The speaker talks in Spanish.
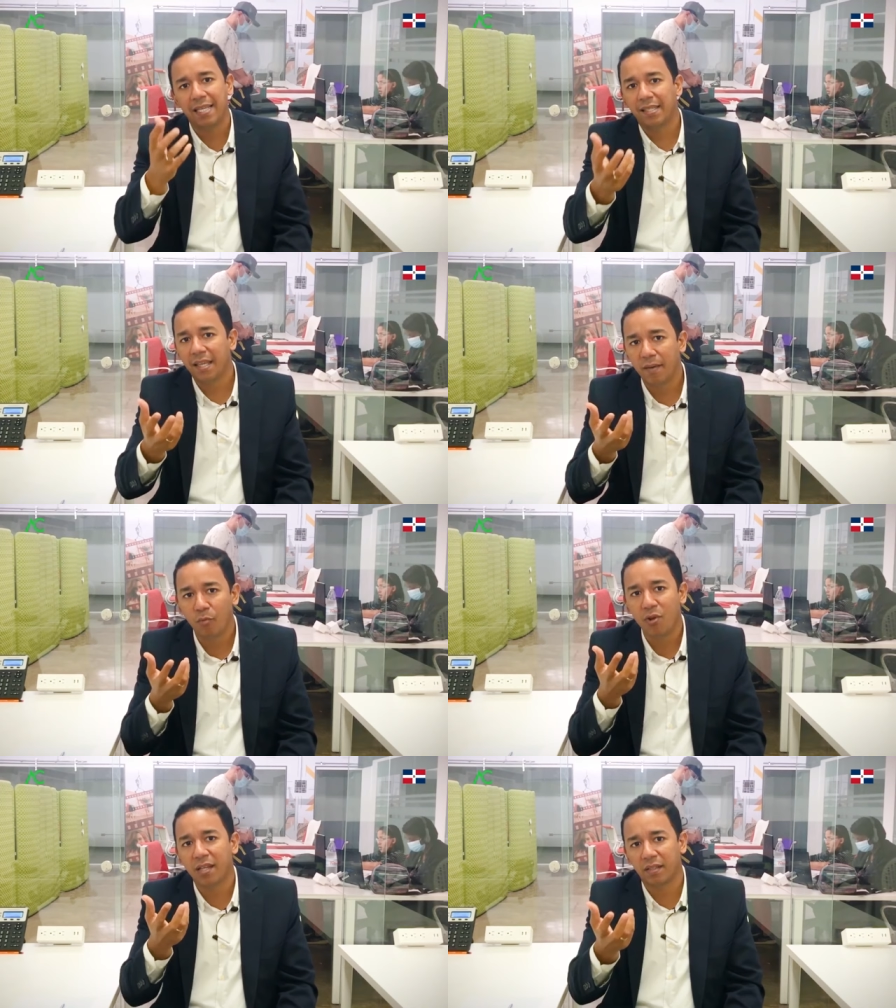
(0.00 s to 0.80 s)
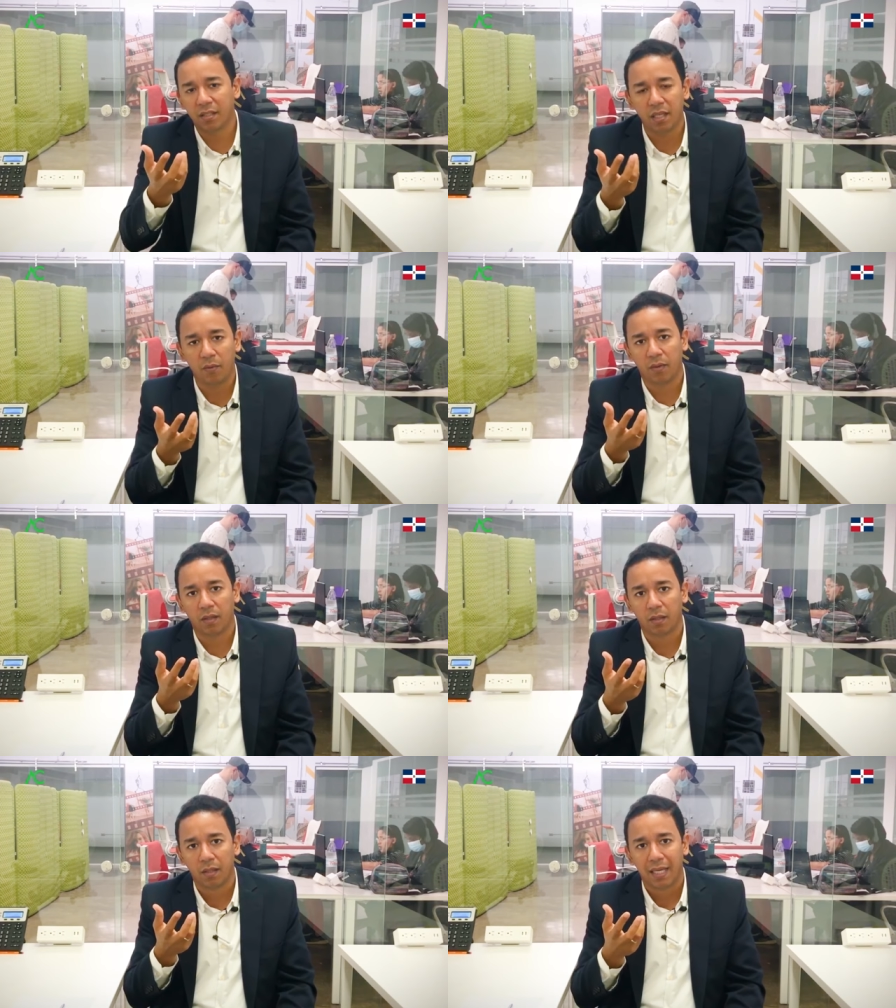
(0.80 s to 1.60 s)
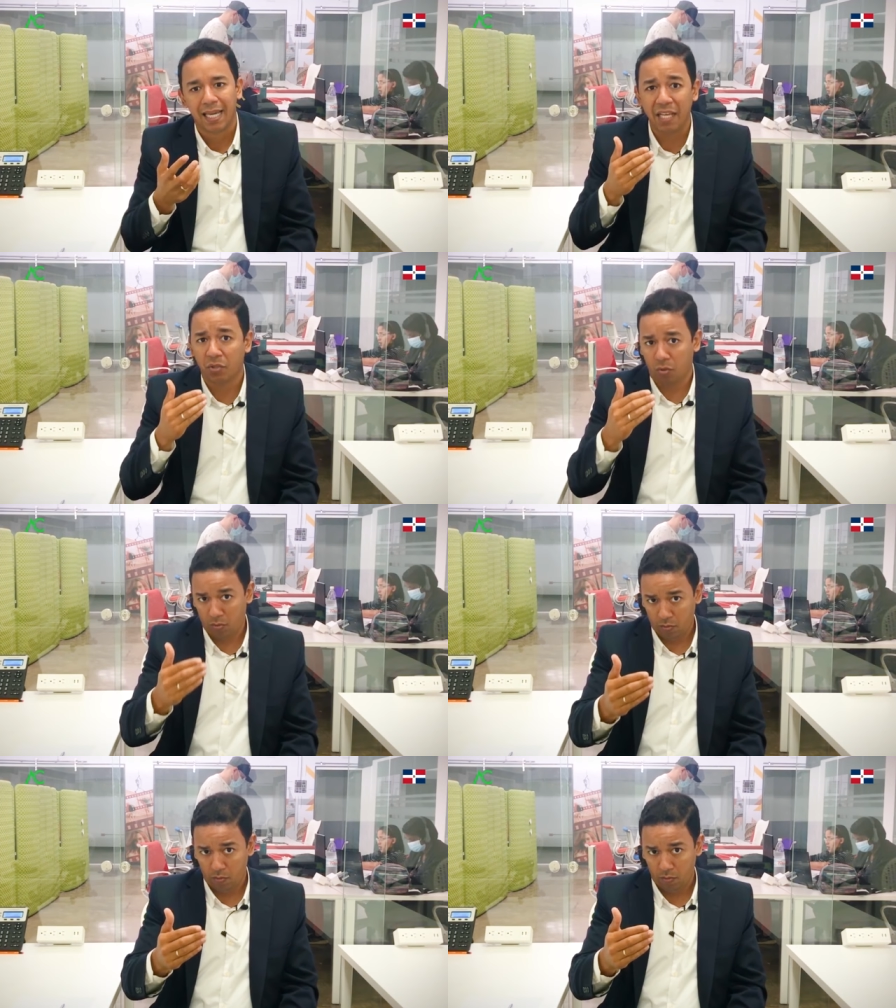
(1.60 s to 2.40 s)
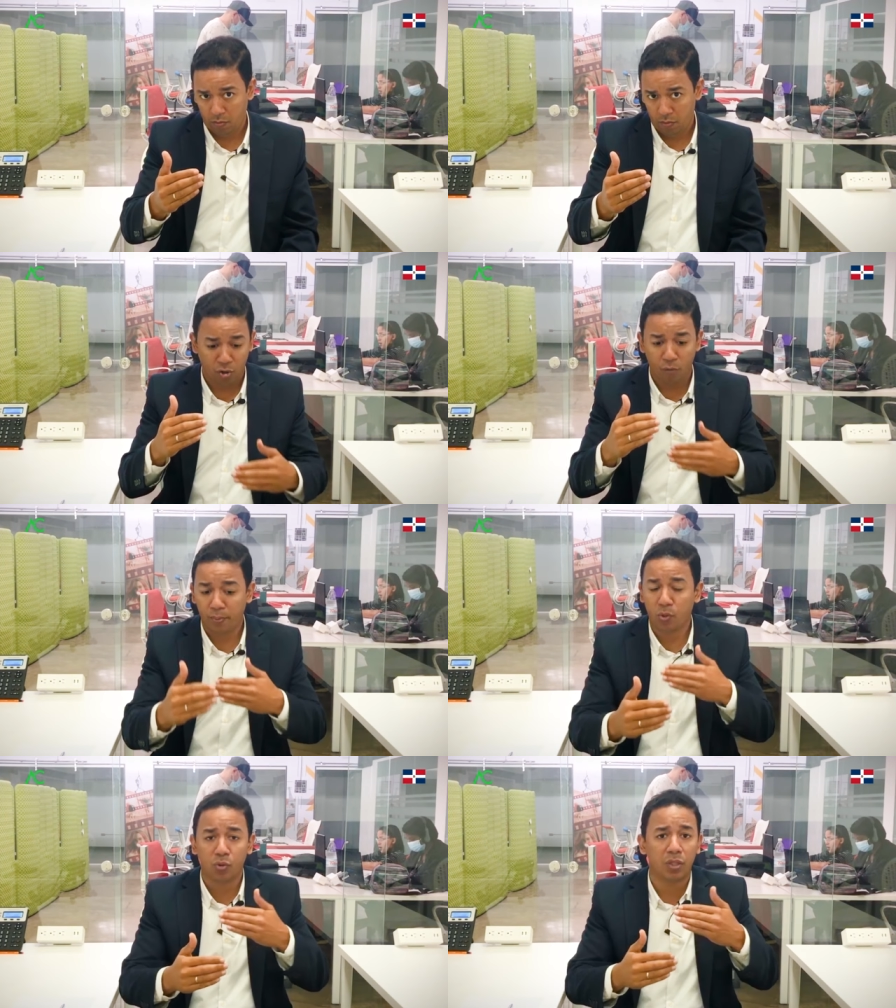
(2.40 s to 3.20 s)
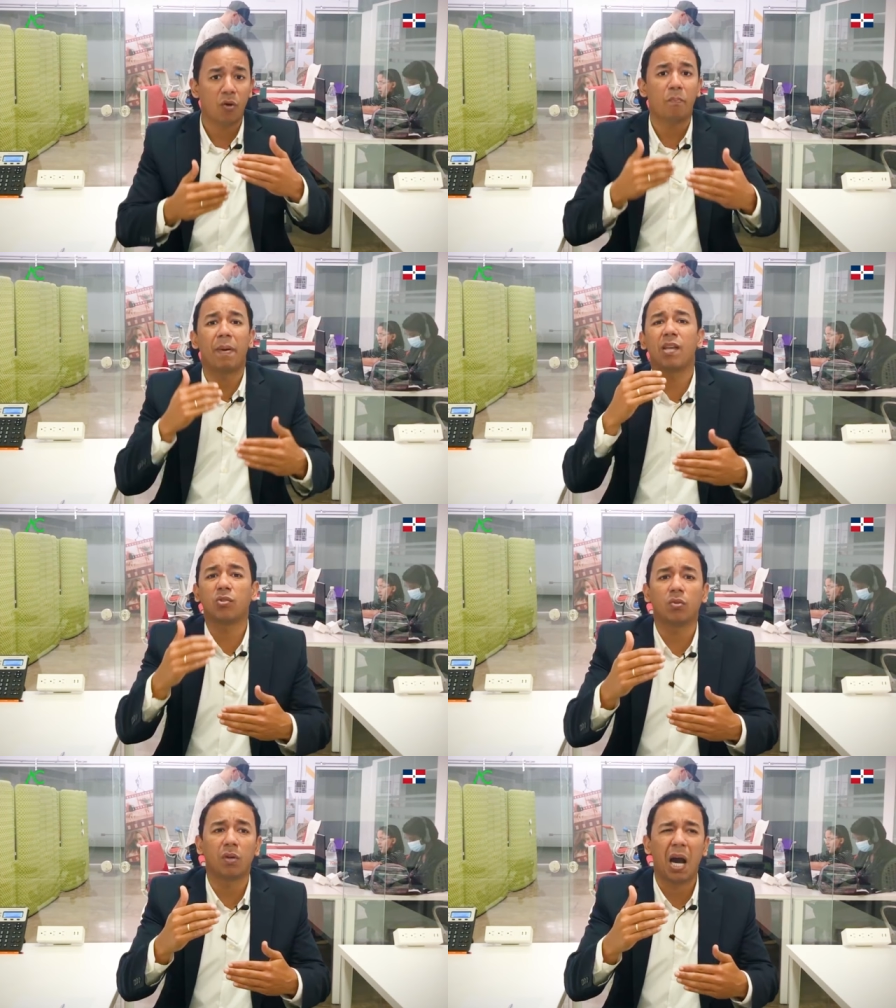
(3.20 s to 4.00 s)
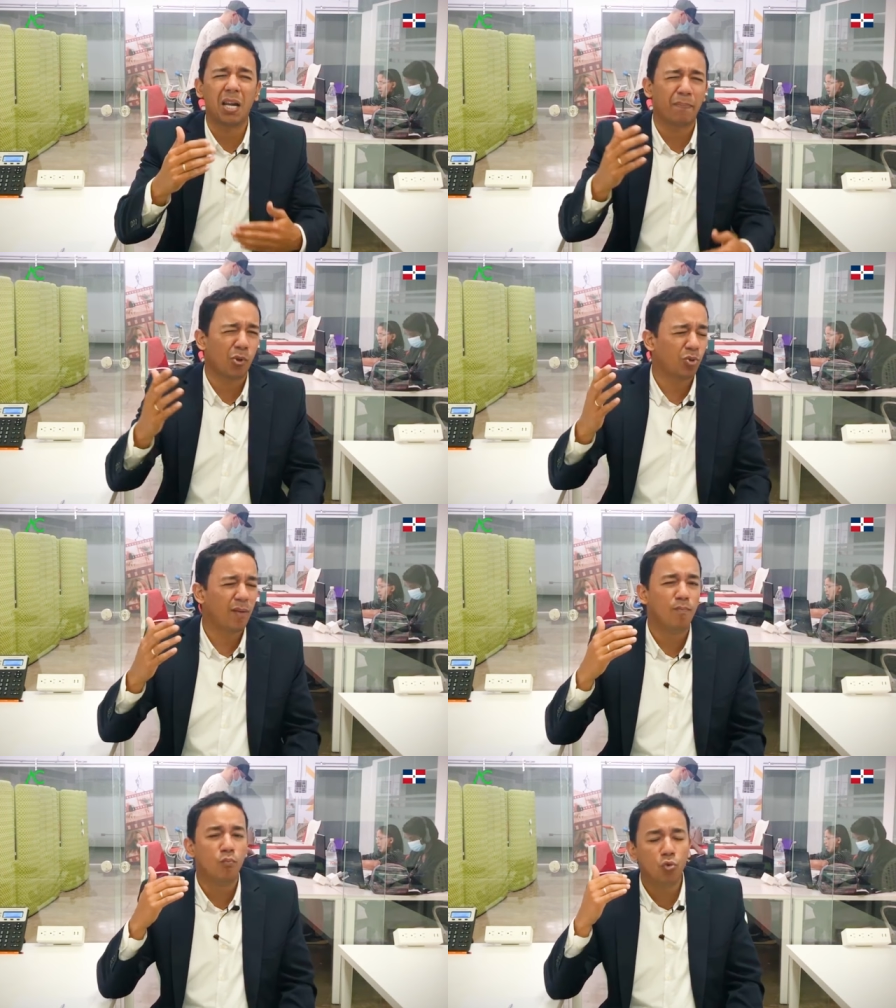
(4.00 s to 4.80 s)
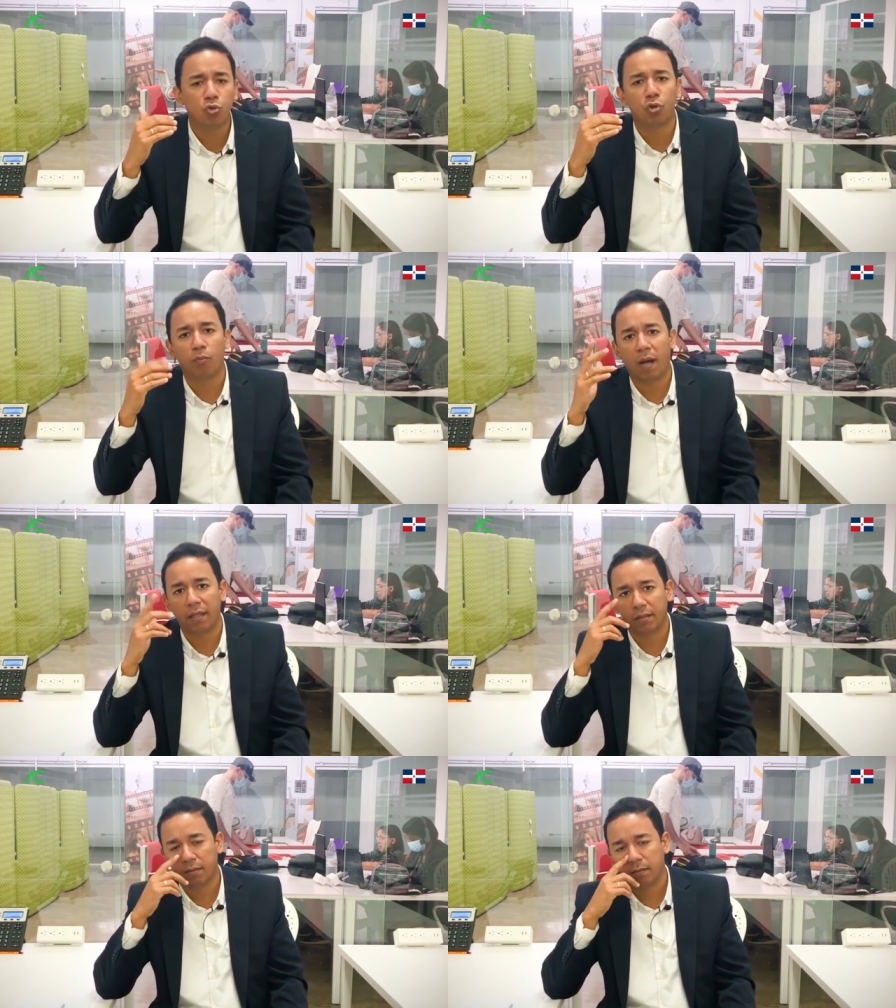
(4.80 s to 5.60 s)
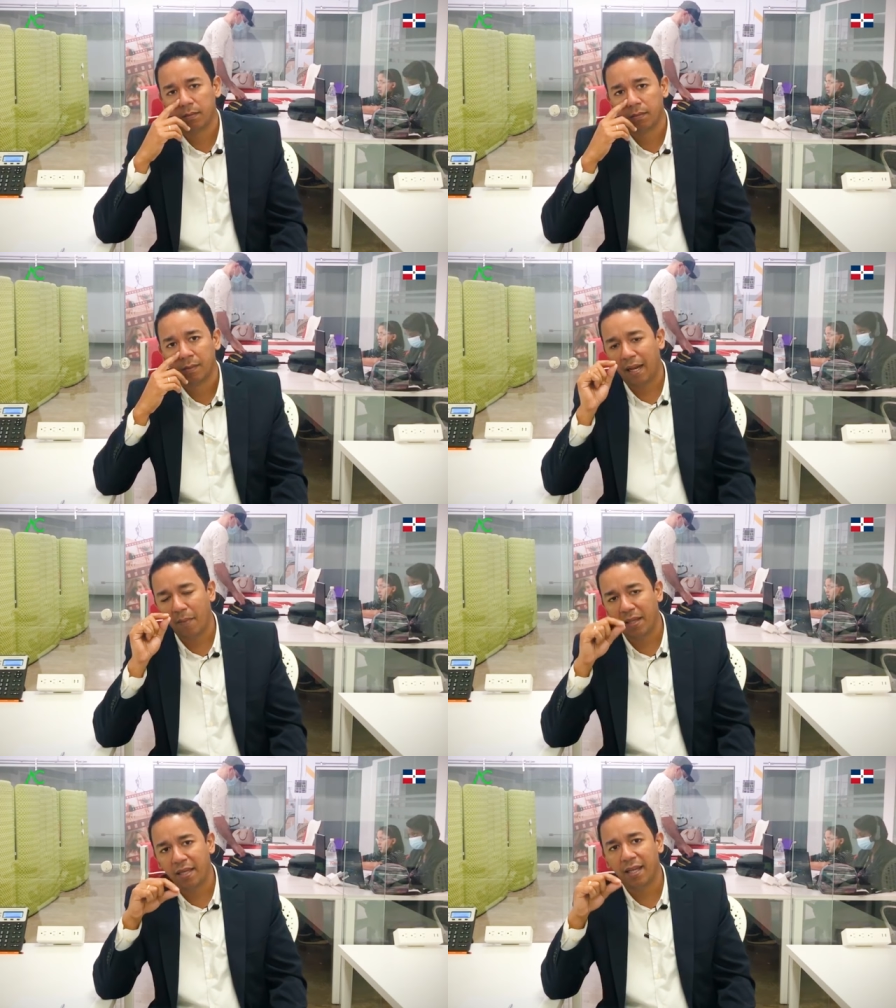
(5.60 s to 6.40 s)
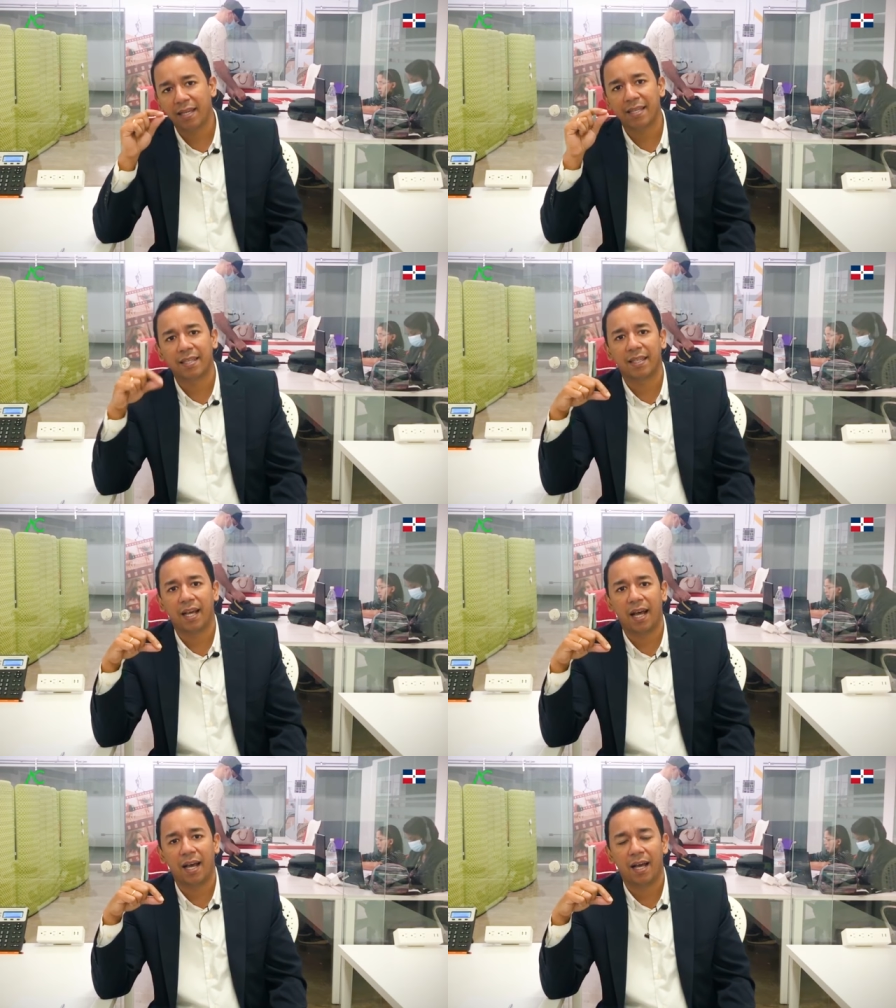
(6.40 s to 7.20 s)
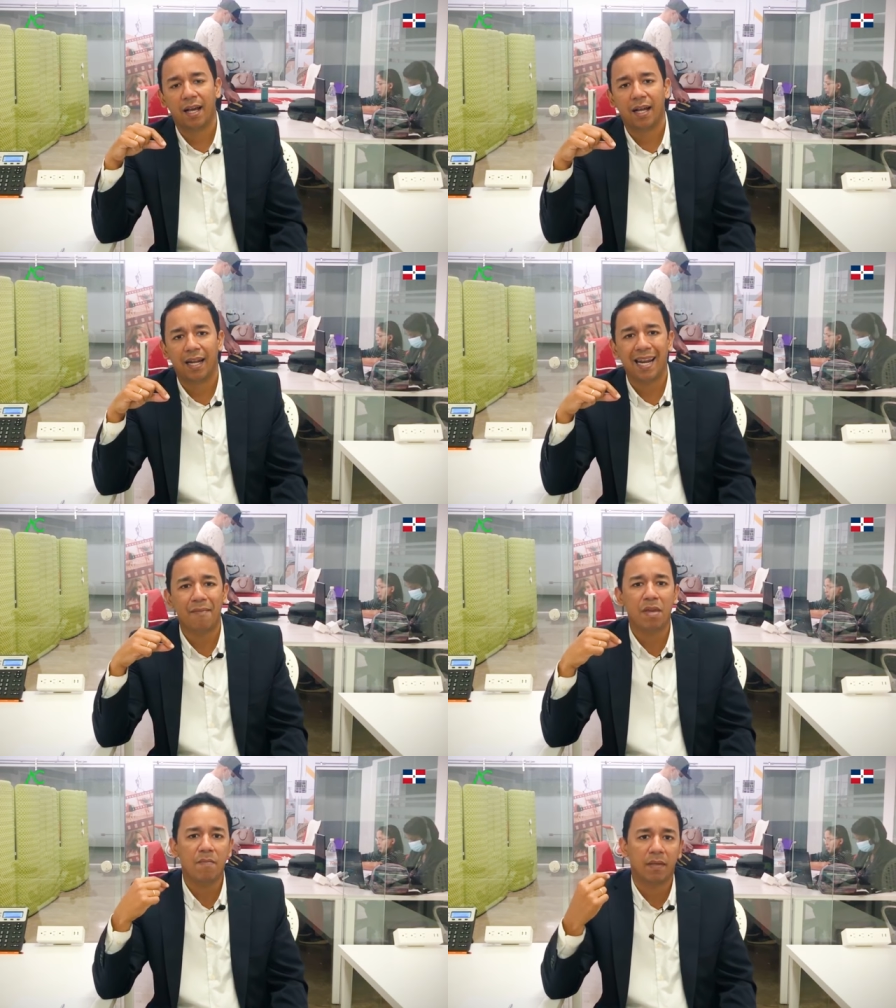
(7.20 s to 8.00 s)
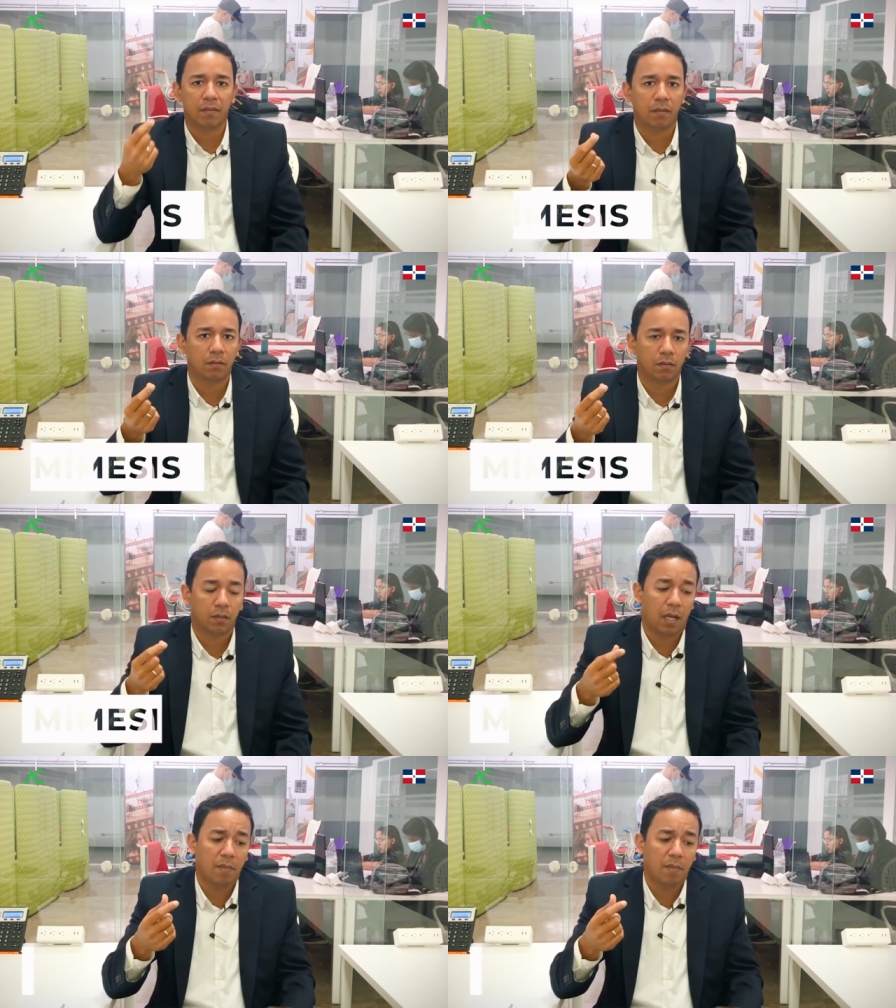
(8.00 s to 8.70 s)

y ahí sí es muy accesible. Y eso que no producía un peso, ahora produce mucho más en la medida que se da la mímesis.